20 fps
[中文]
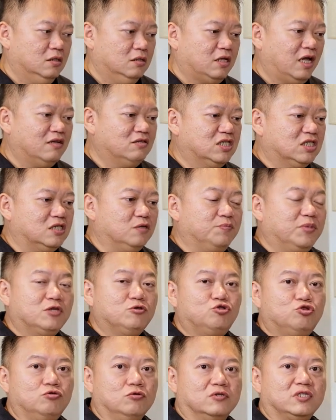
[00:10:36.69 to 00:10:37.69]
他即便
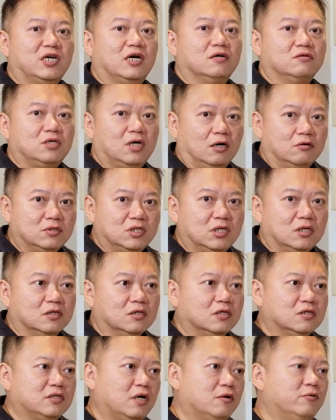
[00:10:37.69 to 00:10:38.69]
具有这样的条件，
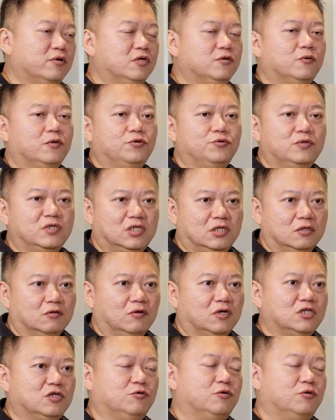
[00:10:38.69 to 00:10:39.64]
可是他会因为运线的关系，